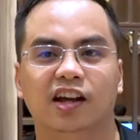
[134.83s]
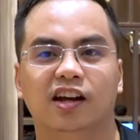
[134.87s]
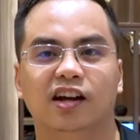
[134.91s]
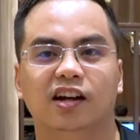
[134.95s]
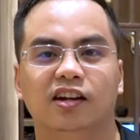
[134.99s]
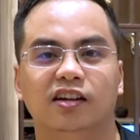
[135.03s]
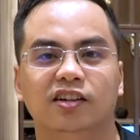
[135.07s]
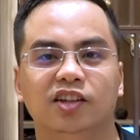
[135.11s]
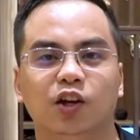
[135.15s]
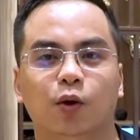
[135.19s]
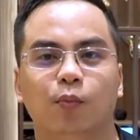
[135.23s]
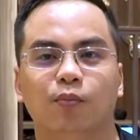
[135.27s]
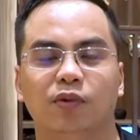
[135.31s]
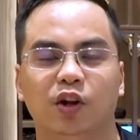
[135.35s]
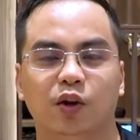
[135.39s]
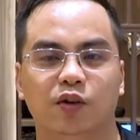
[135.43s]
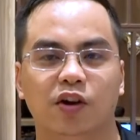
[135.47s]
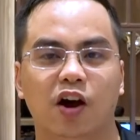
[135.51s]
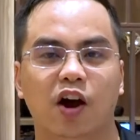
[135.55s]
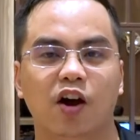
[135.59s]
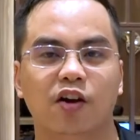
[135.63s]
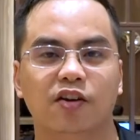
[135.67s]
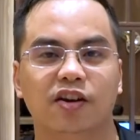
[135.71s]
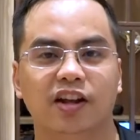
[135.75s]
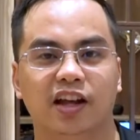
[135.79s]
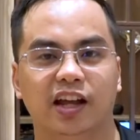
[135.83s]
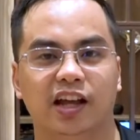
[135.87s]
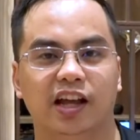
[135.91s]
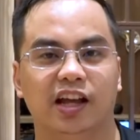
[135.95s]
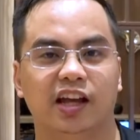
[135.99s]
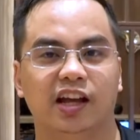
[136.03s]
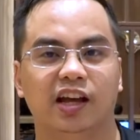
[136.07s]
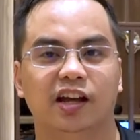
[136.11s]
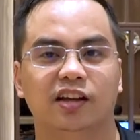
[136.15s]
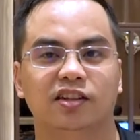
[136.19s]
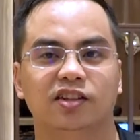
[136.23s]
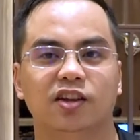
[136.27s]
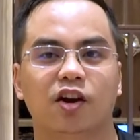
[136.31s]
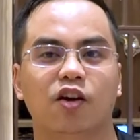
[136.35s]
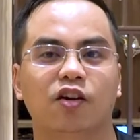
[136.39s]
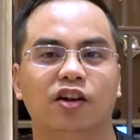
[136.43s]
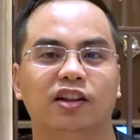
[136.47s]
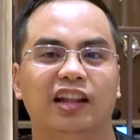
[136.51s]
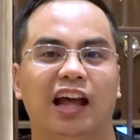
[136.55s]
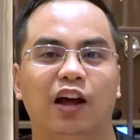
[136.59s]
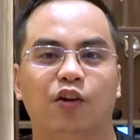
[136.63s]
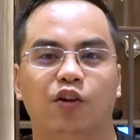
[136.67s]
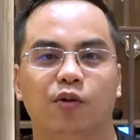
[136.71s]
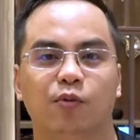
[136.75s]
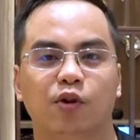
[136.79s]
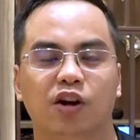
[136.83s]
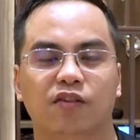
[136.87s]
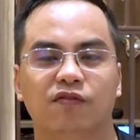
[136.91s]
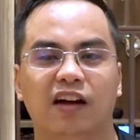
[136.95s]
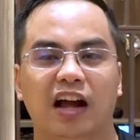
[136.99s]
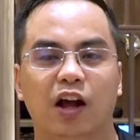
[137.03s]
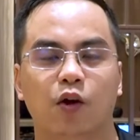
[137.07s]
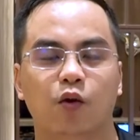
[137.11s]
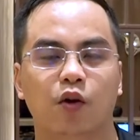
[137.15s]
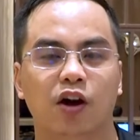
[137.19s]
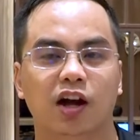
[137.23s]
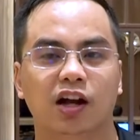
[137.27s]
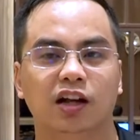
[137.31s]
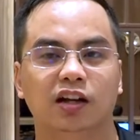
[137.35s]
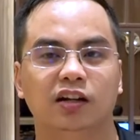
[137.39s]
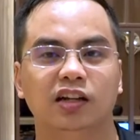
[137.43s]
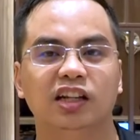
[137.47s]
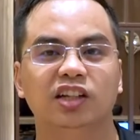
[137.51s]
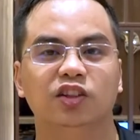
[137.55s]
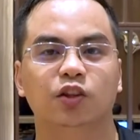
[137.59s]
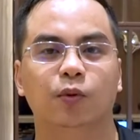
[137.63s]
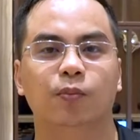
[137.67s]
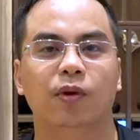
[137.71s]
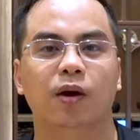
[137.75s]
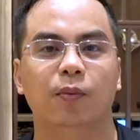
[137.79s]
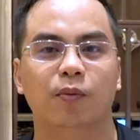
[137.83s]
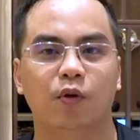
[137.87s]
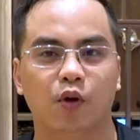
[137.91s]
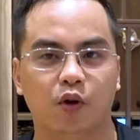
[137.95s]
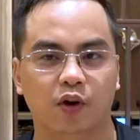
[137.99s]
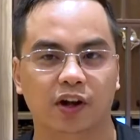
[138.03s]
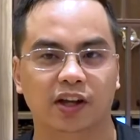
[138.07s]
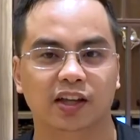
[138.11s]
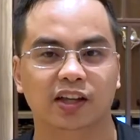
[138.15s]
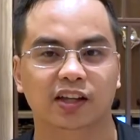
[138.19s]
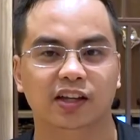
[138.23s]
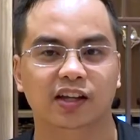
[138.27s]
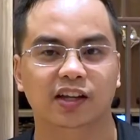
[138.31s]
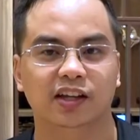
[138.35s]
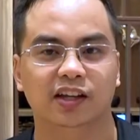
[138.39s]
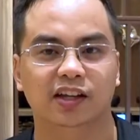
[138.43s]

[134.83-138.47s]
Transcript: ứng dụng điều đó để cho cái tạo ra một cái văn hóa liên tục học hỏi.